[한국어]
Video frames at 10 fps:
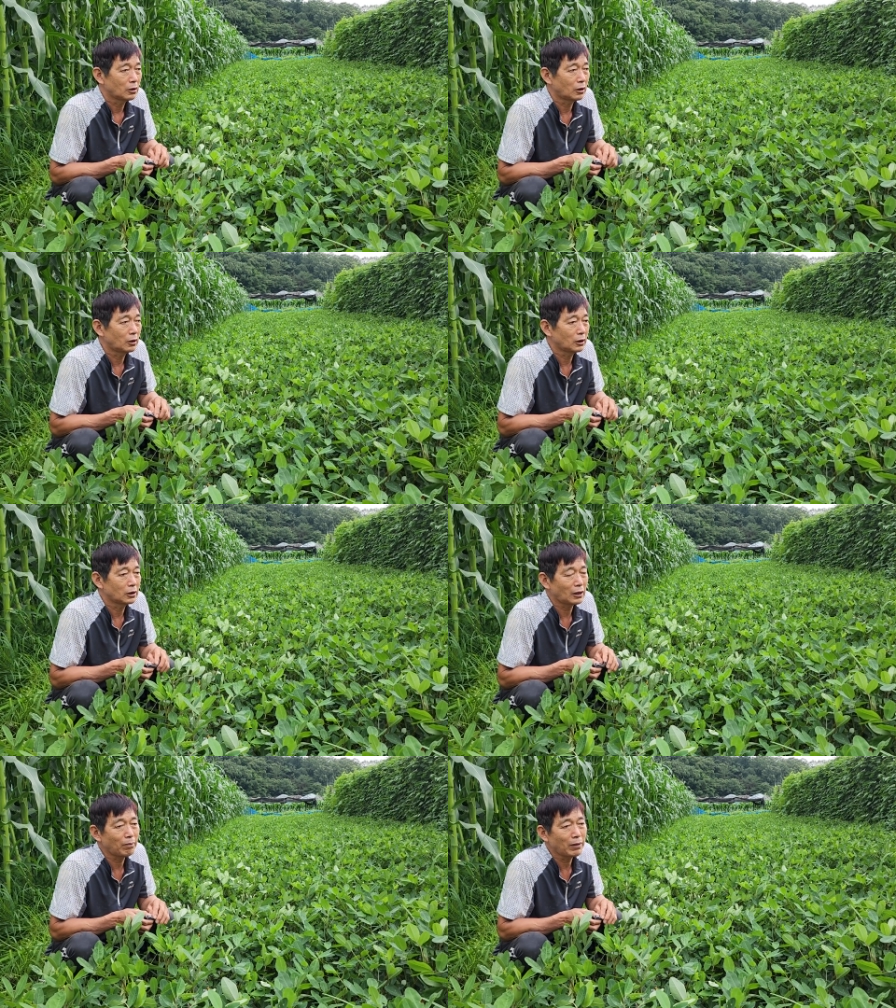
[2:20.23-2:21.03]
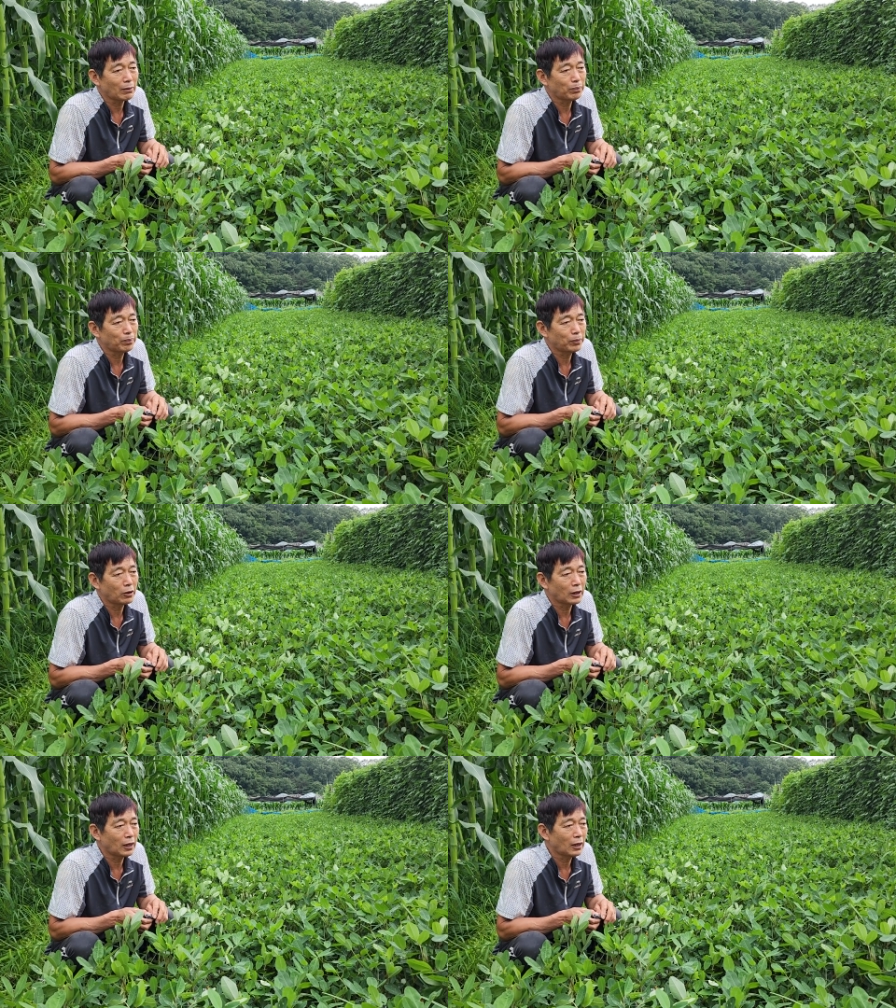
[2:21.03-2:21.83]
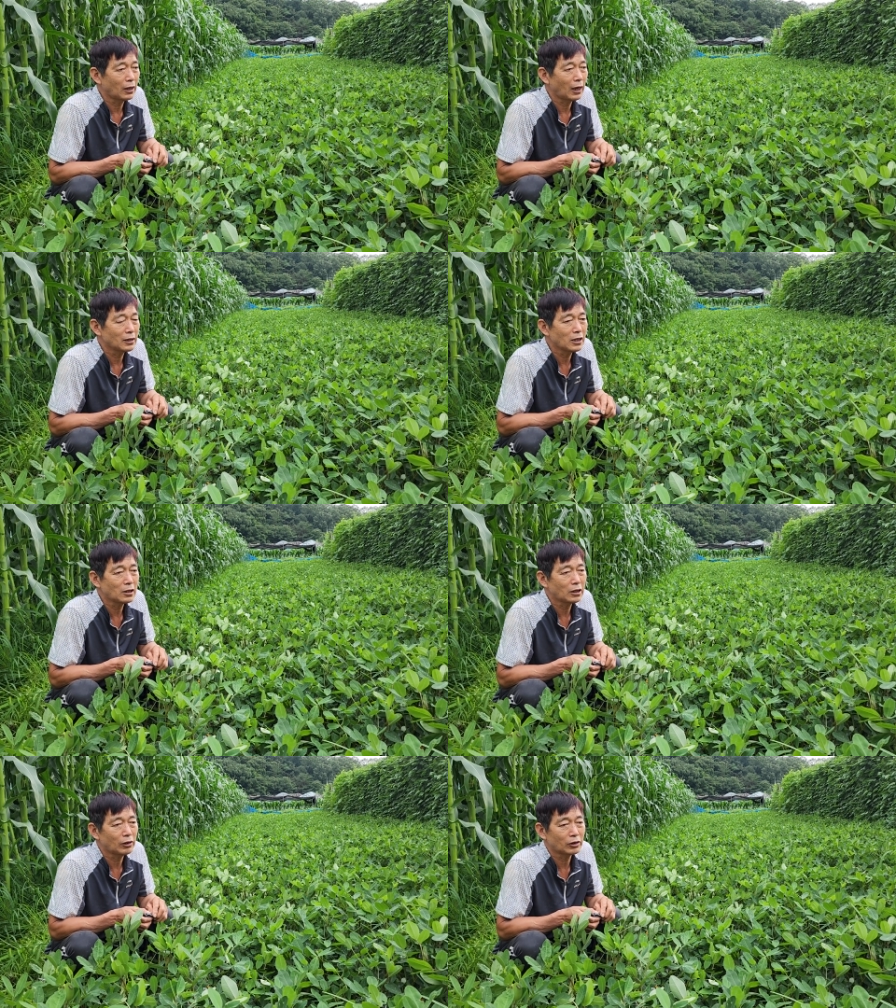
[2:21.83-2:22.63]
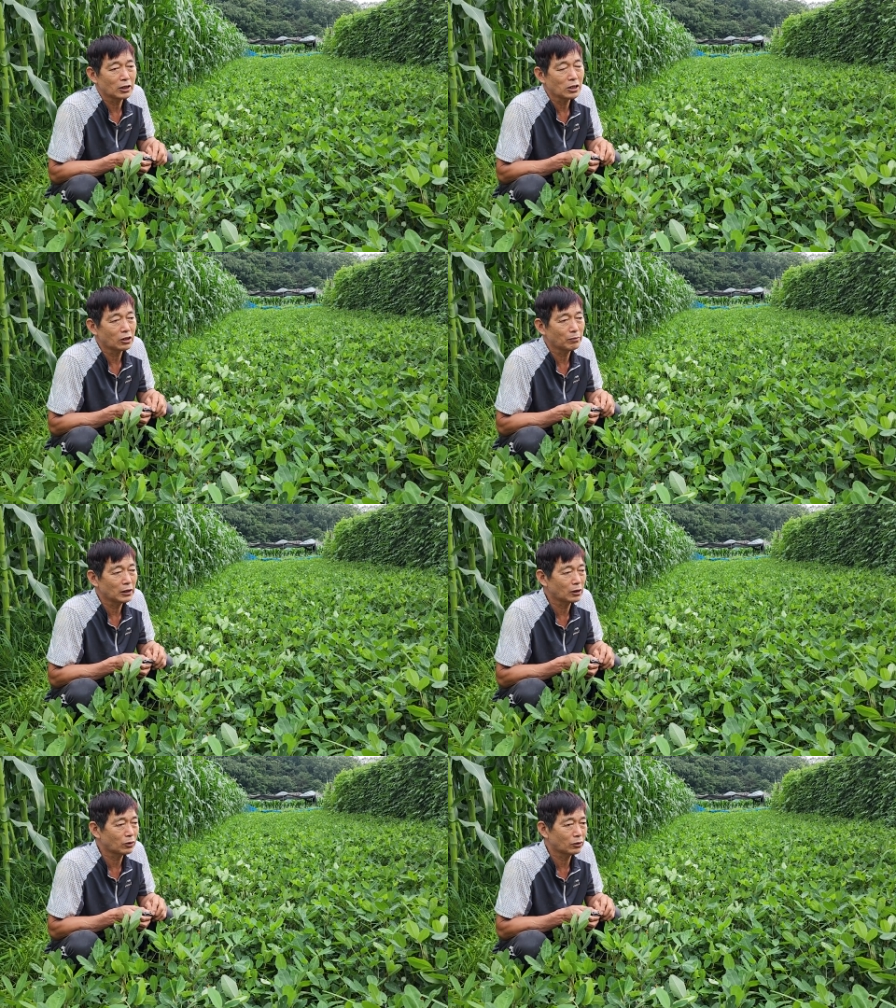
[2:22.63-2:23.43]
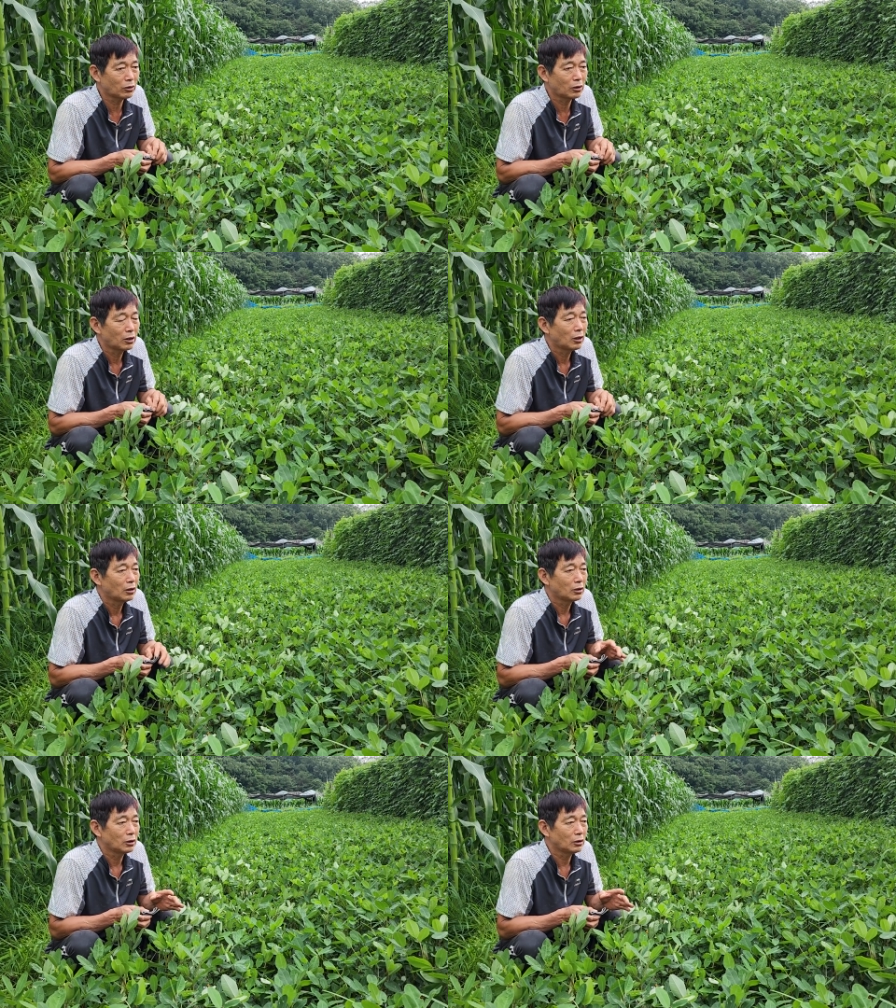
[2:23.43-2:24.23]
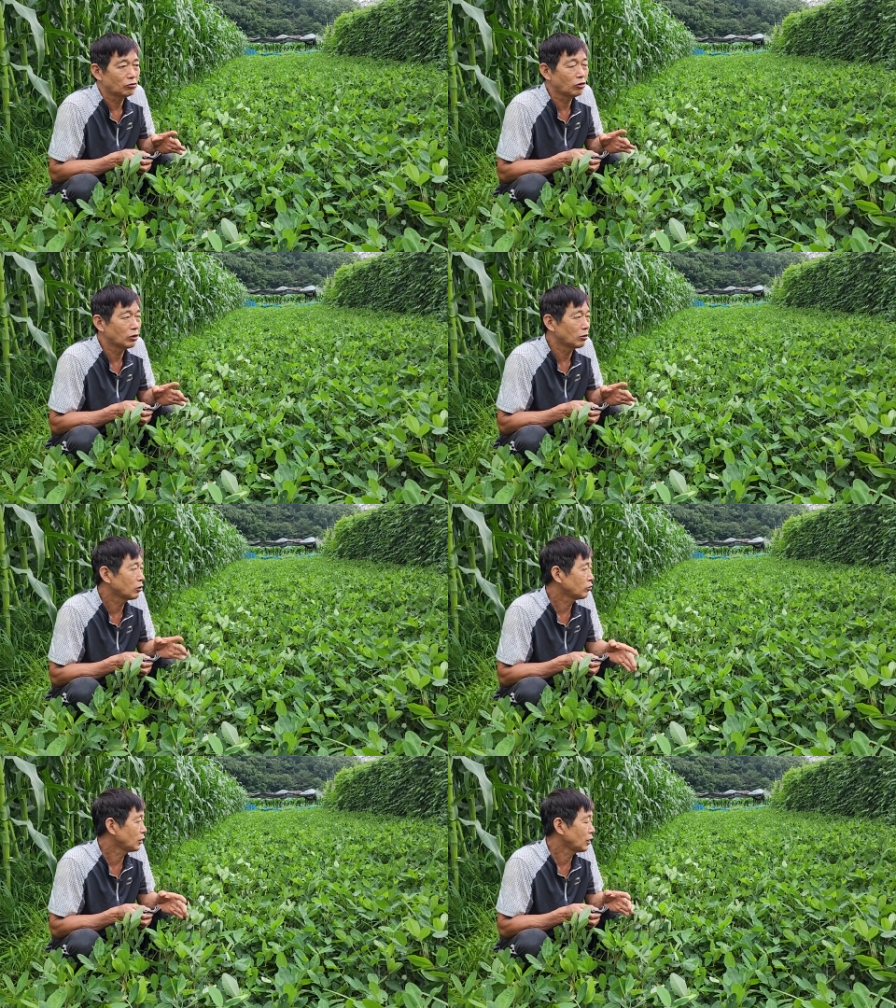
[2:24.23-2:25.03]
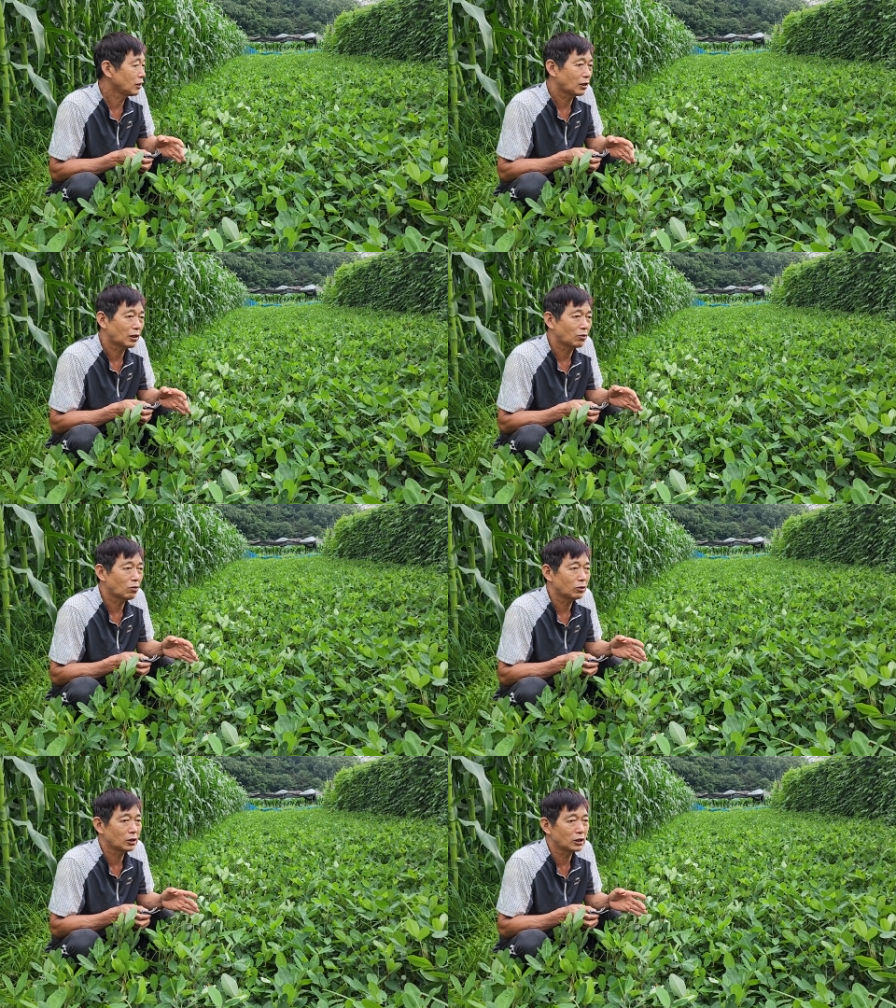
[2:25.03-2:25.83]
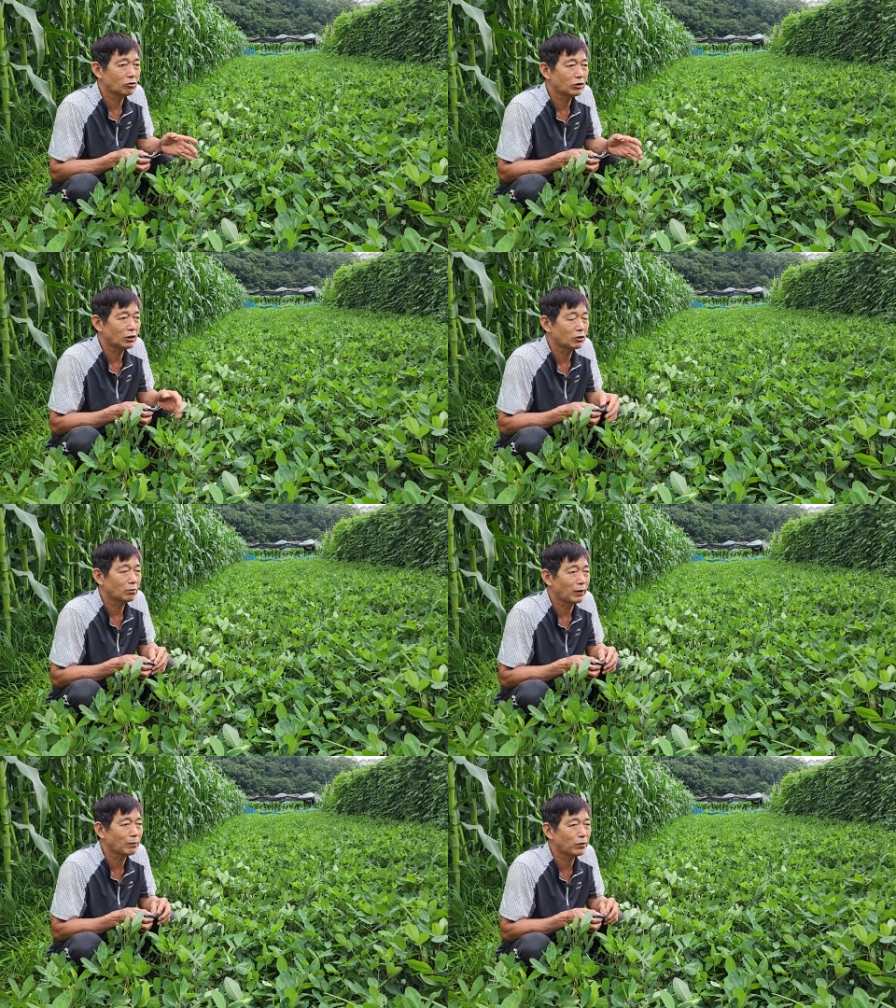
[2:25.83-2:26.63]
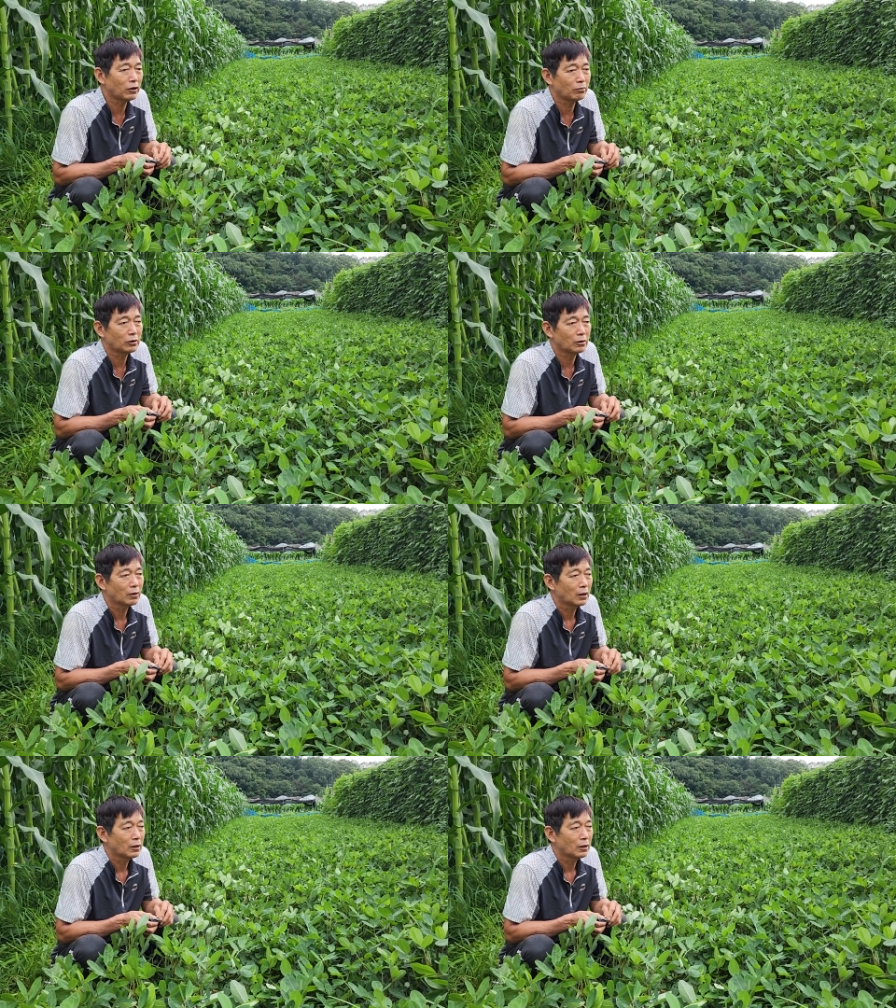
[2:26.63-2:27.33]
저기 300평에 한 1kg에서 1.2kg를 이제 넣어줘야 되니까 그거 이제 기준에서 100평이면